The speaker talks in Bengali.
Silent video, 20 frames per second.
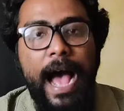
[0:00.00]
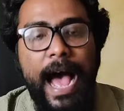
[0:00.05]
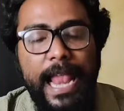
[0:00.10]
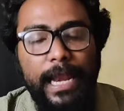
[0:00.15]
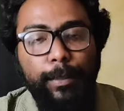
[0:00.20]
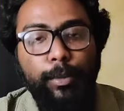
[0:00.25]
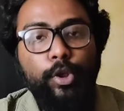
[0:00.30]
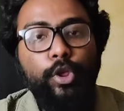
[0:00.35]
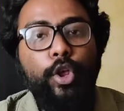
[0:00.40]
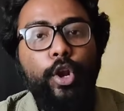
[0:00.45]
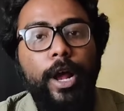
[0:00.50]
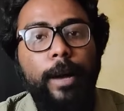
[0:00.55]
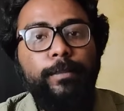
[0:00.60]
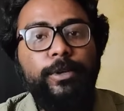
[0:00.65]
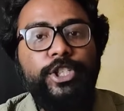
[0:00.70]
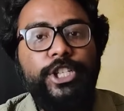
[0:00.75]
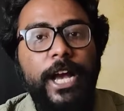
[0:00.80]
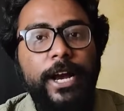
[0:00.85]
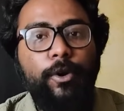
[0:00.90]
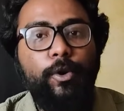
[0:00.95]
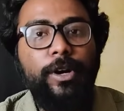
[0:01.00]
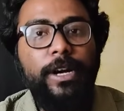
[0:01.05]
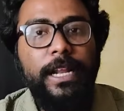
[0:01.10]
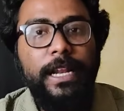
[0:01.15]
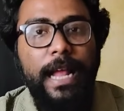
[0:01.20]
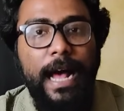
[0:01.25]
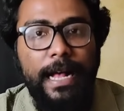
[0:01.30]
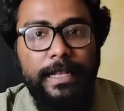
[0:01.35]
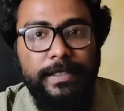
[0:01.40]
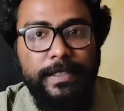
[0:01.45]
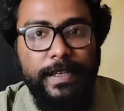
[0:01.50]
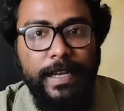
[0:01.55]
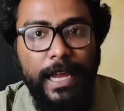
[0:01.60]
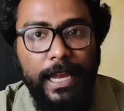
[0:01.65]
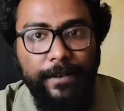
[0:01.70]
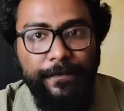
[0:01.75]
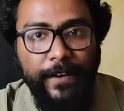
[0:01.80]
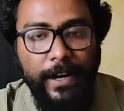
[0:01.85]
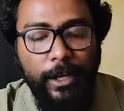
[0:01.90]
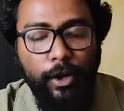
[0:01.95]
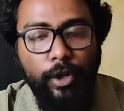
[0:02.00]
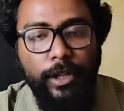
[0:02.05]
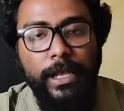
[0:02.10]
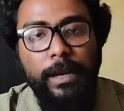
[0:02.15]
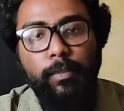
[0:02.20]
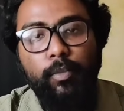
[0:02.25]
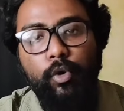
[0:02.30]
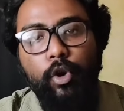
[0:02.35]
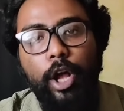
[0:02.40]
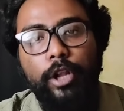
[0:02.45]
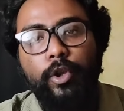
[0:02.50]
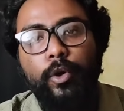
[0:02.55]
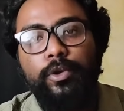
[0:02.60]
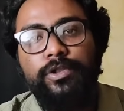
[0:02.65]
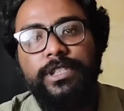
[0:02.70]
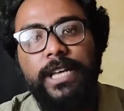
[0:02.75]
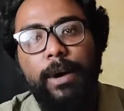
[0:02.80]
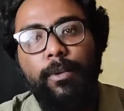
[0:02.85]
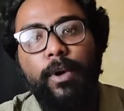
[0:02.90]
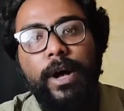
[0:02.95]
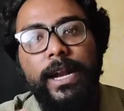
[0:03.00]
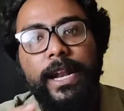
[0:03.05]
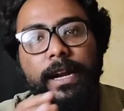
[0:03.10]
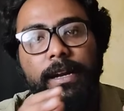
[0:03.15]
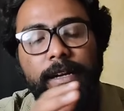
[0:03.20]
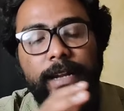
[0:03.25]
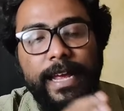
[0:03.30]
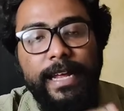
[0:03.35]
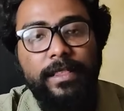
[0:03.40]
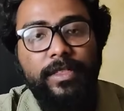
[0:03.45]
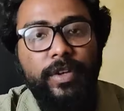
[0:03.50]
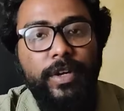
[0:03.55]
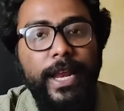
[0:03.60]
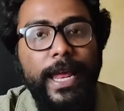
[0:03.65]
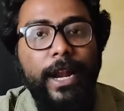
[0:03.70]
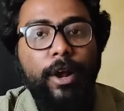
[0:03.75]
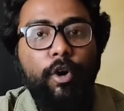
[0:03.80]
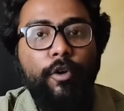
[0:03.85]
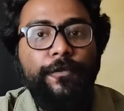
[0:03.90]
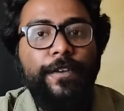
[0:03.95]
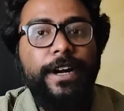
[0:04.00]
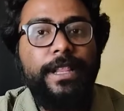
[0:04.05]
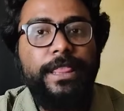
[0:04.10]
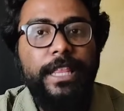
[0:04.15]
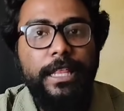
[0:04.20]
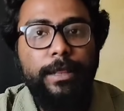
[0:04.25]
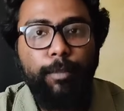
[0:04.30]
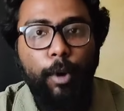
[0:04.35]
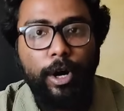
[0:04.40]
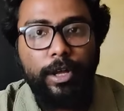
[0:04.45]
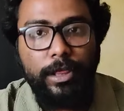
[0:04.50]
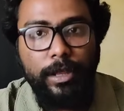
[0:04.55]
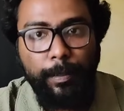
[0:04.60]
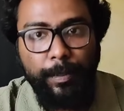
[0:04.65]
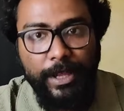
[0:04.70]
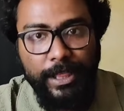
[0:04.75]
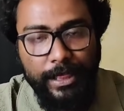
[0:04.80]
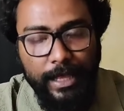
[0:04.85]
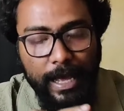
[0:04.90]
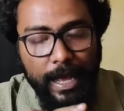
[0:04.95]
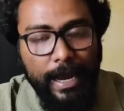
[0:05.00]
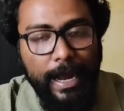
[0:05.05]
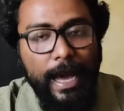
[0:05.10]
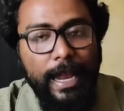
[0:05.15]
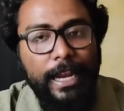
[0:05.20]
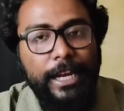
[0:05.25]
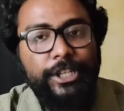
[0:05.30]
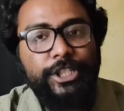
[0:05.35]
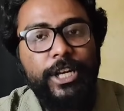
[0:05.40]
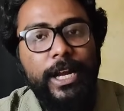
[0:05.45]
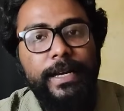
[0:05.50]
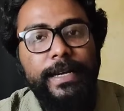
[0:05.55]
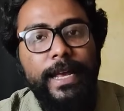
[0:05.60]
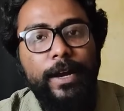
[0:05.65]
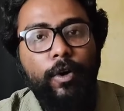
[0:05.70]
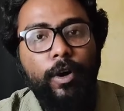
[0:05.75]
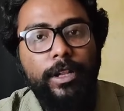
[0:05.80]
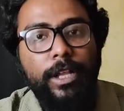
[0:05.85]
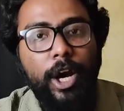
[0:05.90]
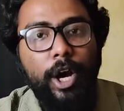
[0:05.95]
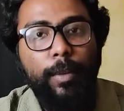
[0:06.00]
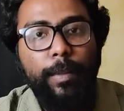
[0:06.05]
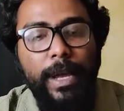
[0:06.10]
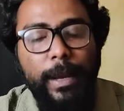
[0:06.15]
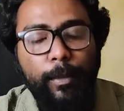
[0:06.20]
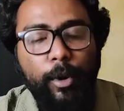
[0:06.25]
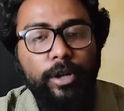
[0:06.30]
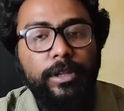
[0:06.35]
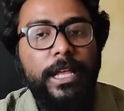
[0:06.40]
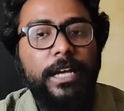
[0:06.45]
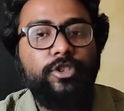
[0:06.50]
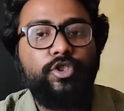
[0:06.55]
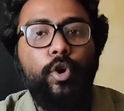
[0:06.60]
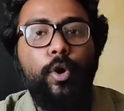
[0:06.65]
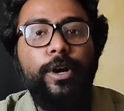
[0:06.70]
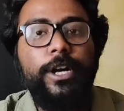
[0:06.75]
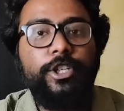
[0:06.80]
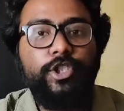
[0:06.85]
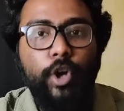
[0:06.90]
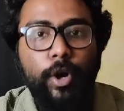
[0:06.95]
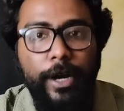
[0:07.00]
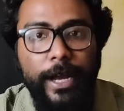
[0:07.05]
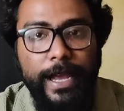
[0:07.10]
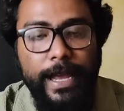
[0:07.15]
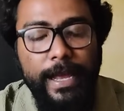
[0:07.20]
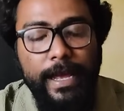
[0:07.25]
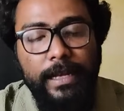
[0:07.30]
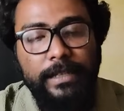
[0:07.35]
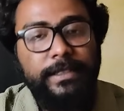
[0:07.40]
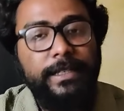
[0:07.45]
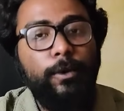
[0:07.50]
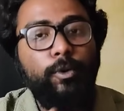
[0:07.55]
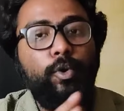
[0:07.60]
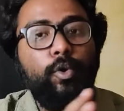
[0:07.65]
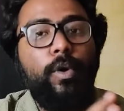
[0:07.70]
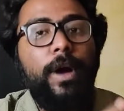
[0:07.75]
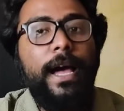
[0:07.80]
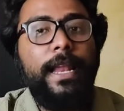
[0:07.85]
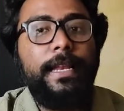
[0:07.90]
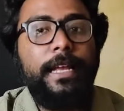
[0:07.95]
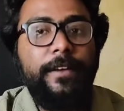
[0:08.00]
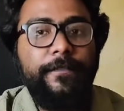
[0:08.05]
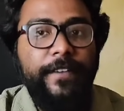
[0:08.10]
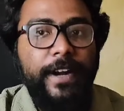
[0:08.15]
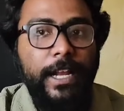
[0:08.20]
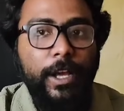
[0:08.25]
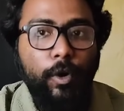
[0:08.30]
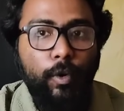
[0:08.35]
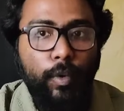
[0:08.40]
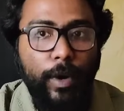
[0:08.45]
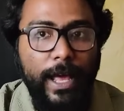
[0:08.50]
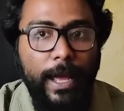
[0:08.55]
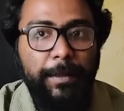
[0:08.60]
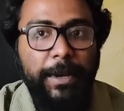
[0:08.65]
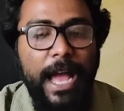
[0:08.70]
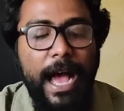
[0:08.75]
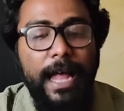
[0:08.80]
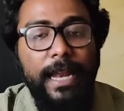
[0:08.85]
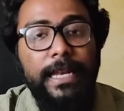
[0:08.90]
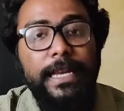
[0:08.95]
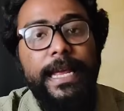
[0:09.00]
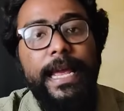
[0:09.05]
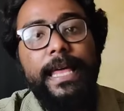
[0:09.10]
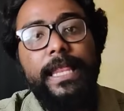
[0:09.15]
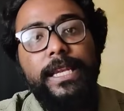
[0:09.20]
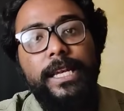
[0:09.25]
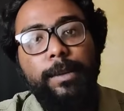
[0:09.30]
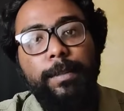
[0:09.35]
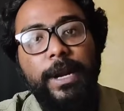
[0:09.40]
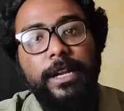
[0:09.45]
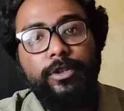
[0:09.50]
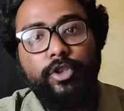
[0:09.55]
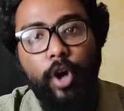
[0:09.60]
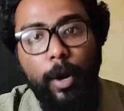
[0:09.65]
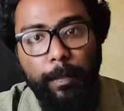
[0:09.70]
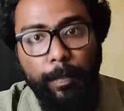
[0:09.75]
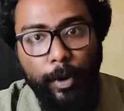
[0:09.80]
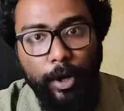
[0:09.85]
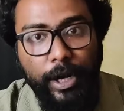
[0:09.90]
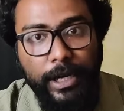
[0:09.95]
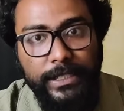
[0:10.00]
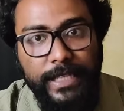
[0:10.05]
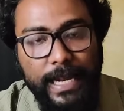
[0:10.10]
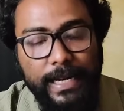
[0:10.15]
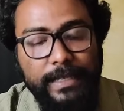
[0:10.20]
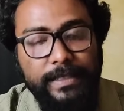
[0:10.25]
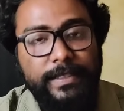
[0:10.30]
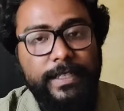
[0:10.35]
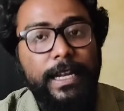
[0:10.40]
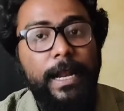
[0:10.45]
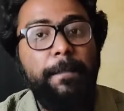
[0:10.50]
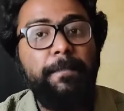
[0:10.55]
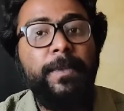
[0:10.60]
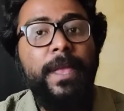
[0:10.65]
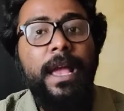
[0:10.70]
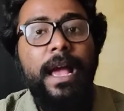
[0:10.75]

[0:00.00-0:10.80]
হ্যালো বন্ধুরা আমি শেখ গুন্ডিল আজকে এই ভিডিওতে মূলত জওয়ানের ডে থ্রি এর ওভারসিজ বক্স অফিস কালেকশন নিয়ে কথা হবে এবং তার সঙ্গে সঙ্গে যেহেতু কালকে ভিডিও করে আমি আর্লি এস্টিমেট সম্পর্কে জানিয়েছিলাম